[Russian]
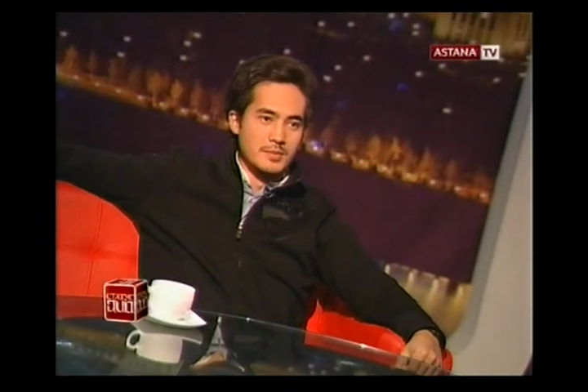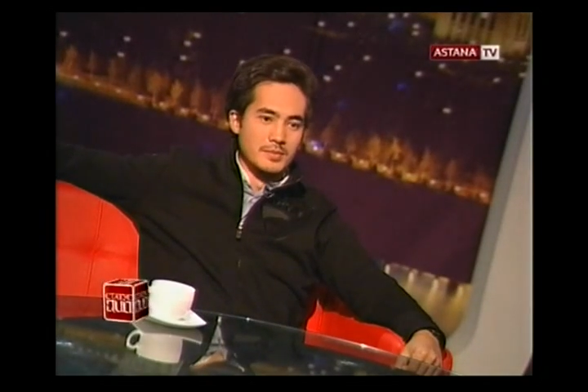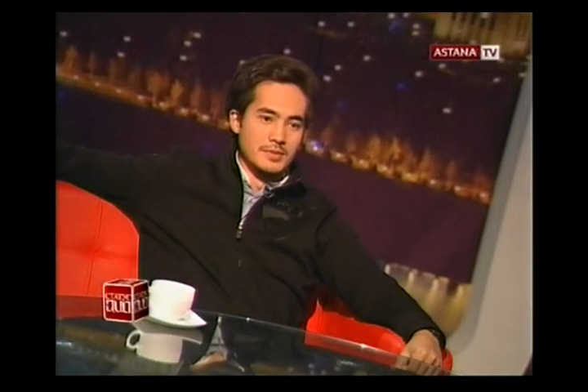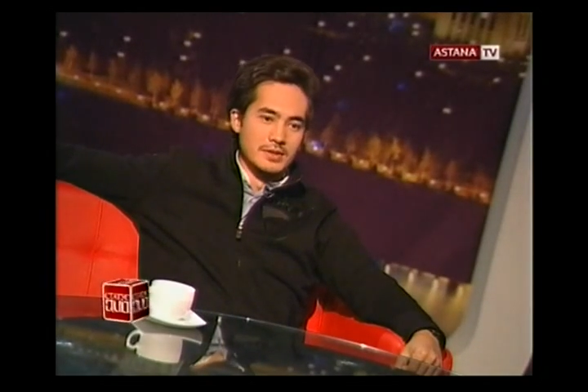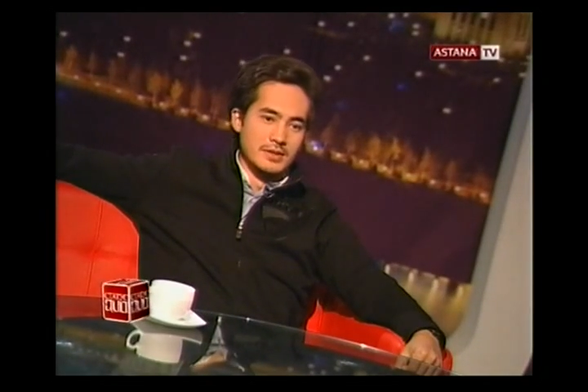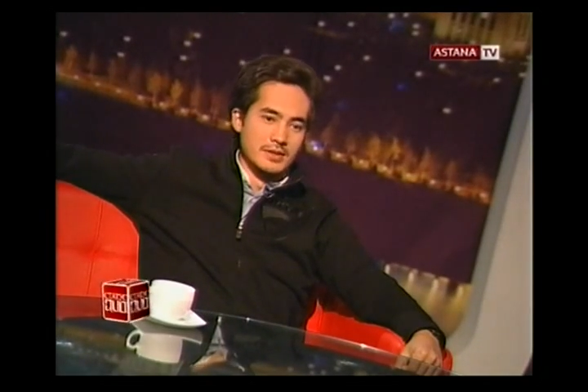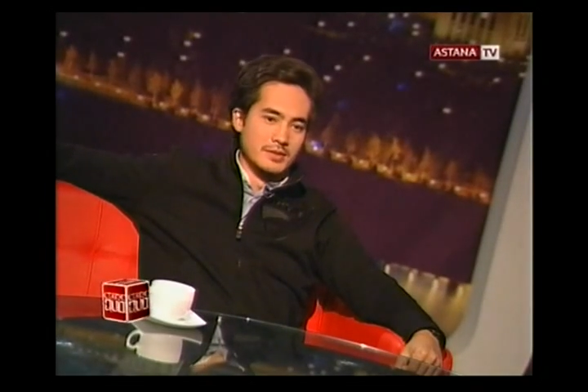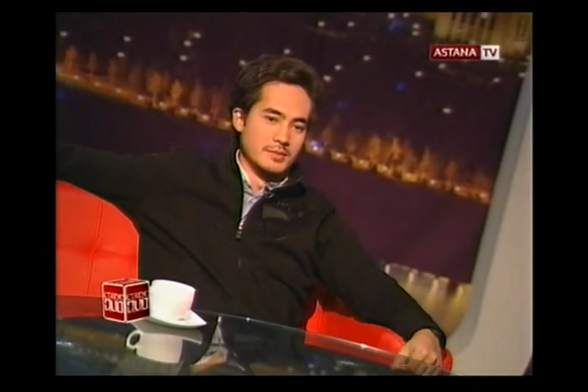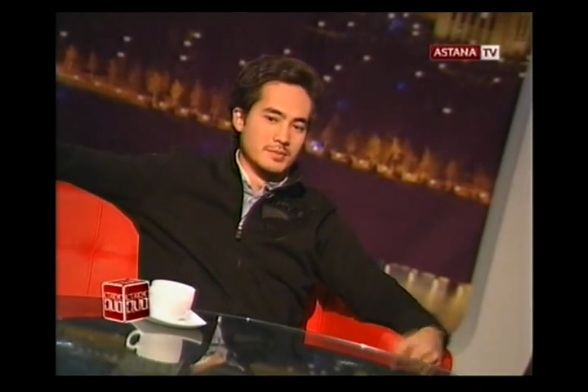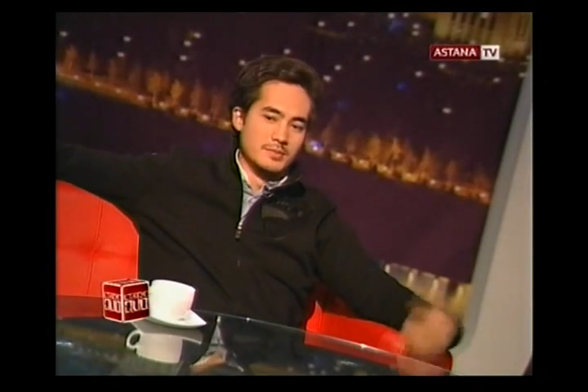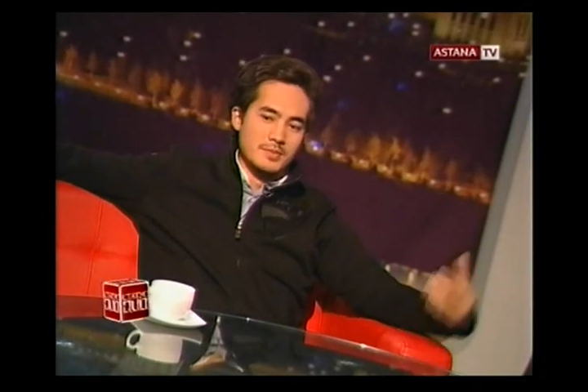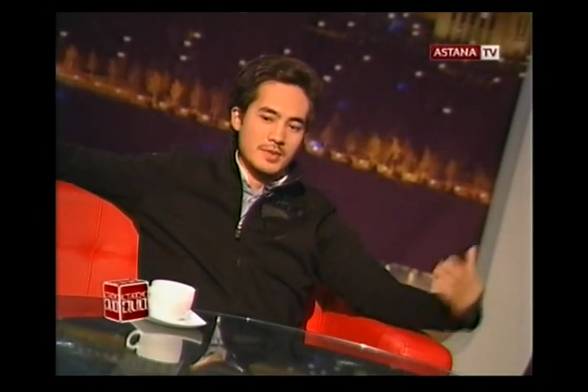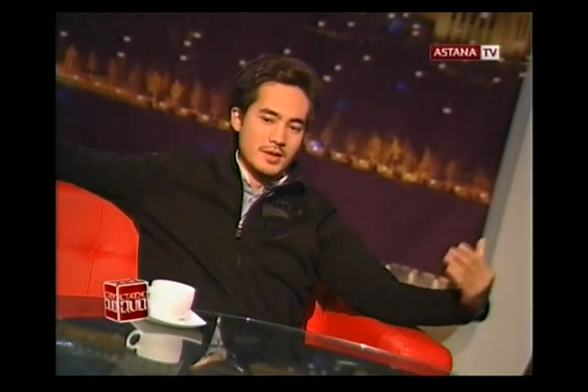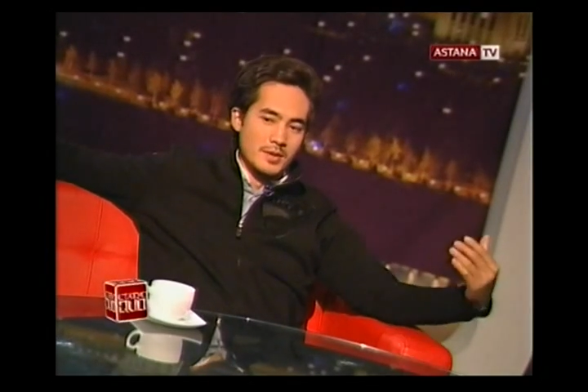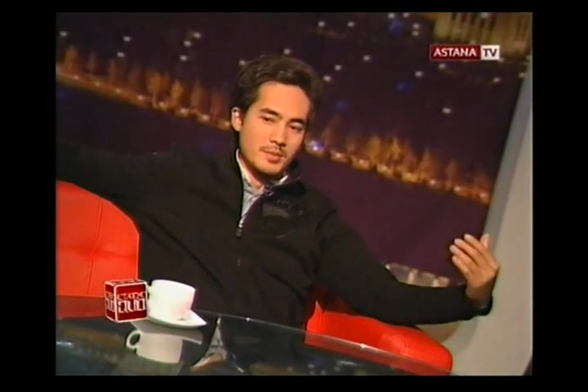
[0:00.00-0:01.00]
Мне,
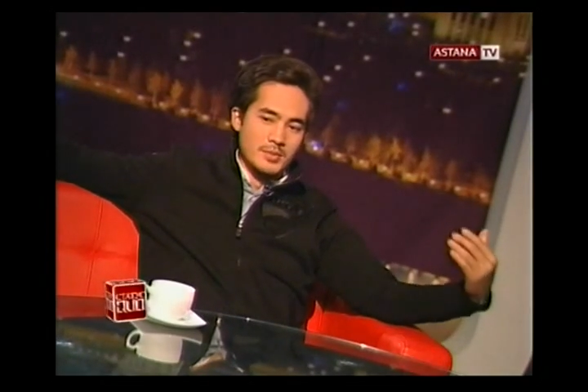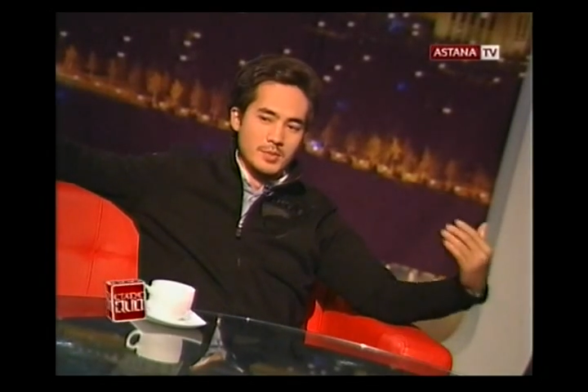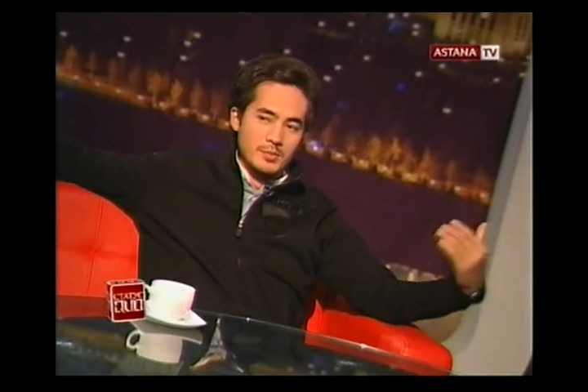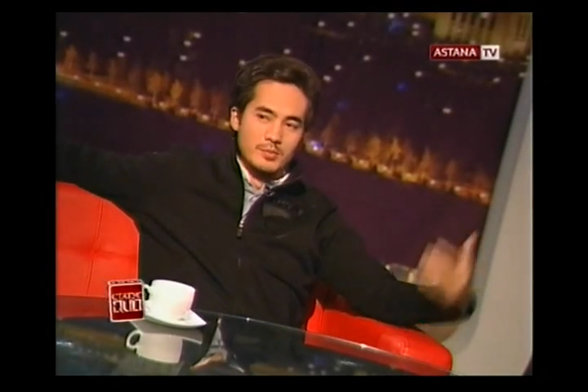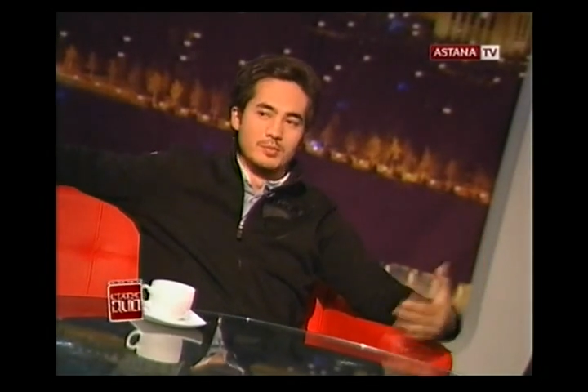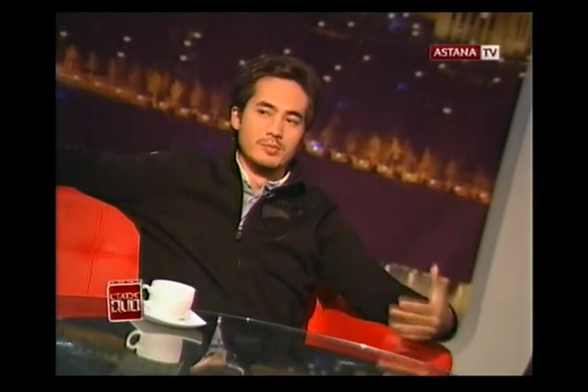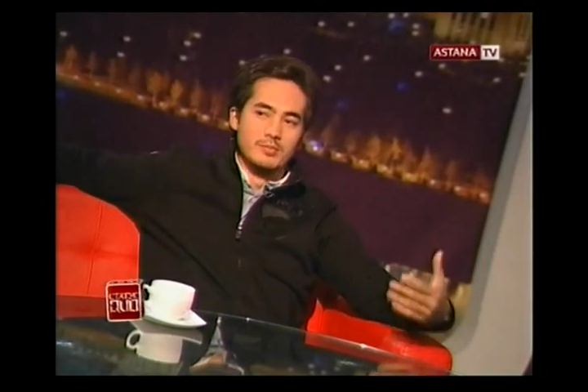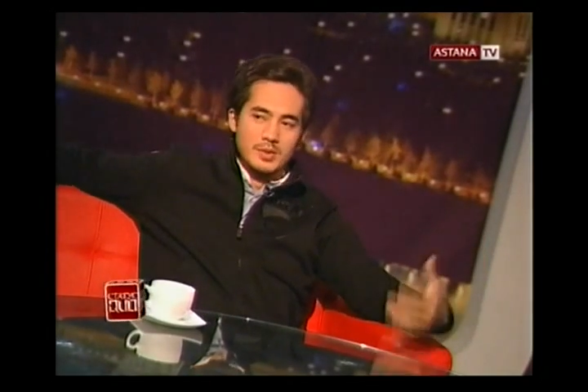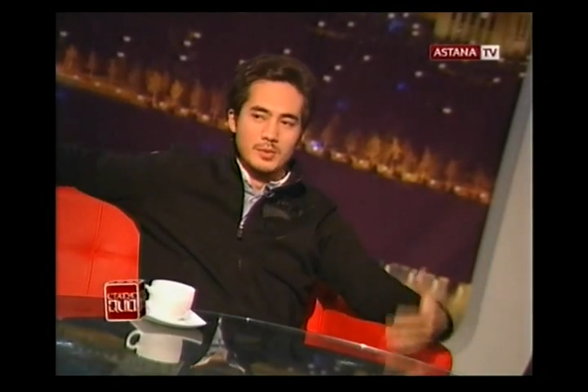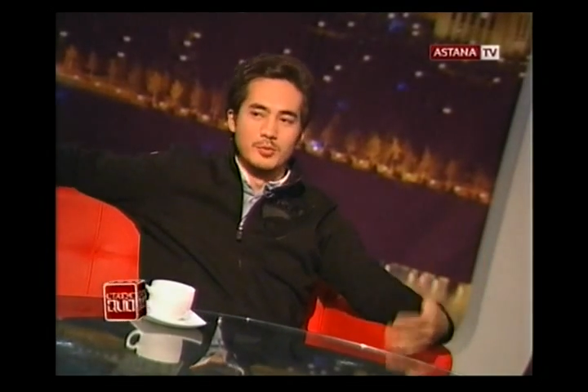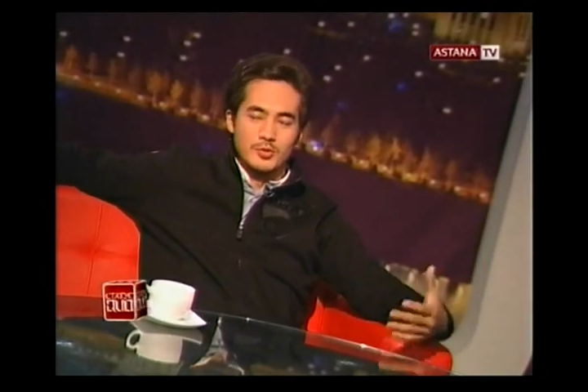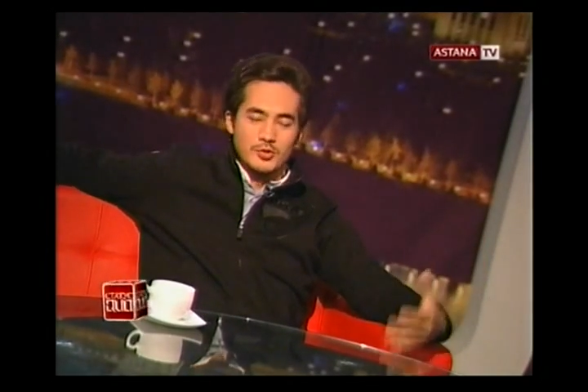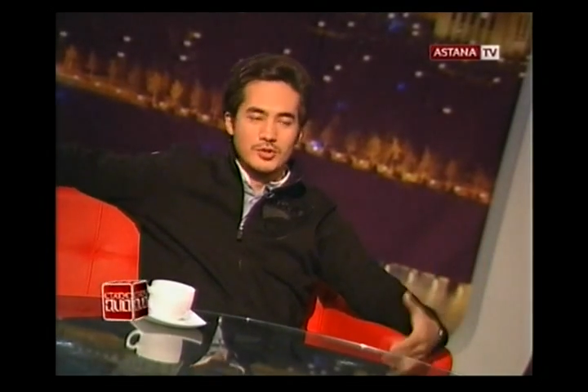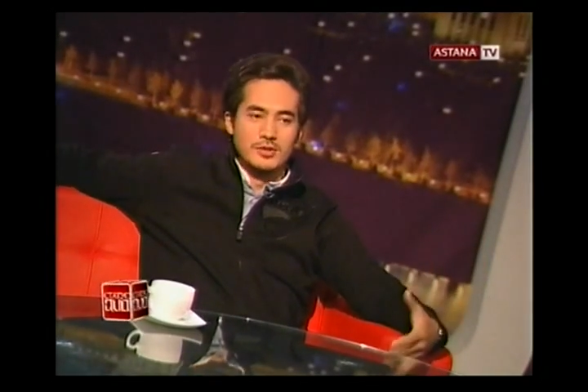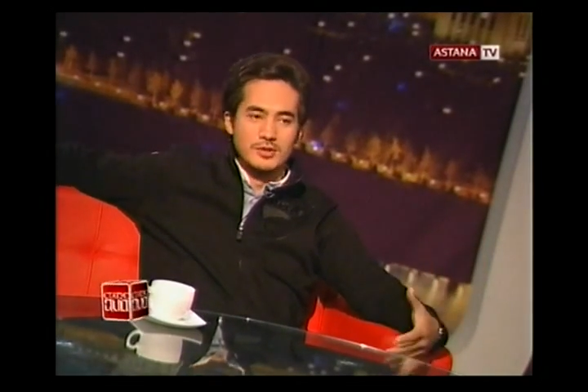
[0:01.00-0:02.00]
мне, мне
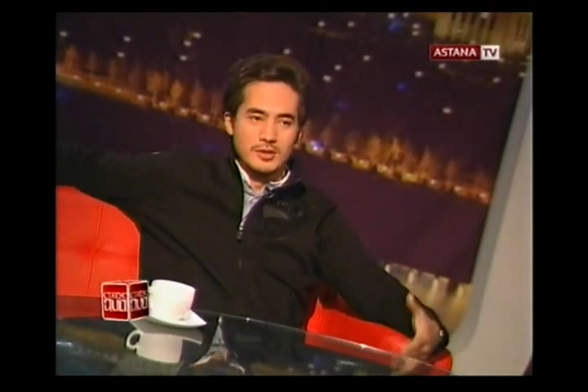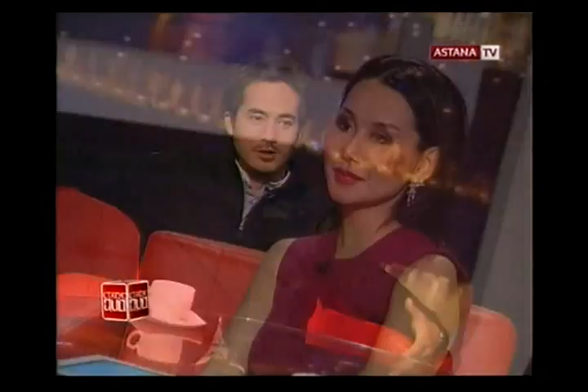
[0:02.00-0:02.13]
проще